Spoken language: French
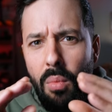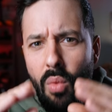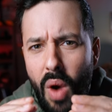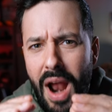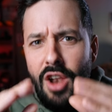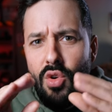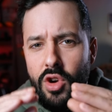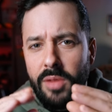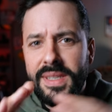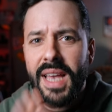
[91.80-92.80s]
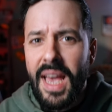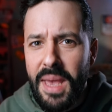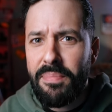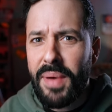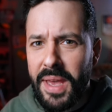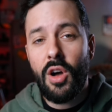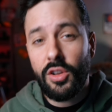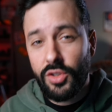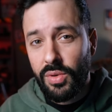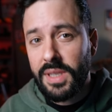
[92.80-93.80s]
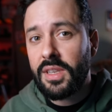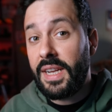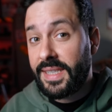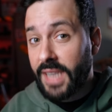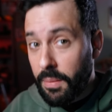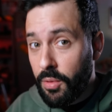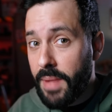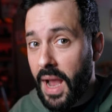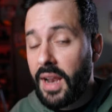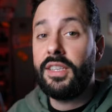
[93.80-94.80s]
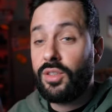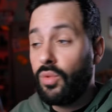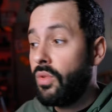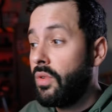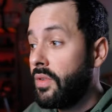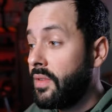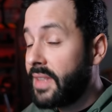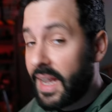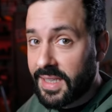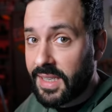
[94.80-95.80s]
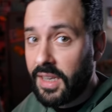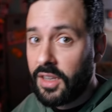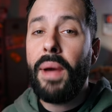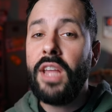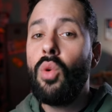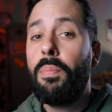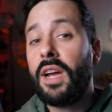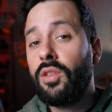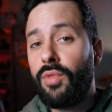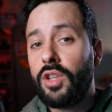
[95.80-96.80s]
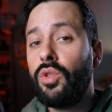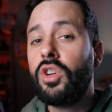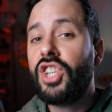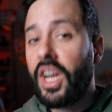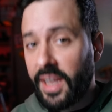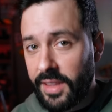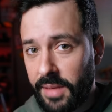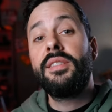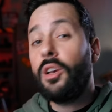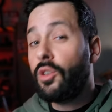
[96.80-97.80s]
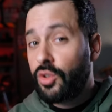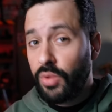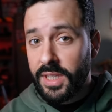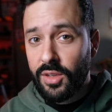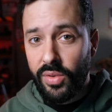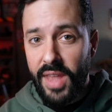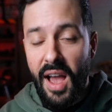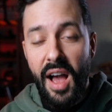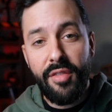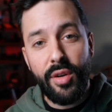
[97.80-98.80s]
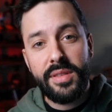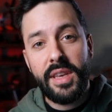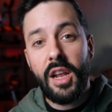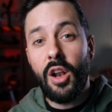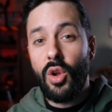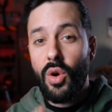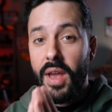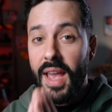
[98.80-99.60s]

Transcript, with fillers: moelleux comme ça, épais. En Suisse, les sacs poubelles, ils sont on paye nos plaques de voiture chaque année. C'est en Suisse qu'on a inventé le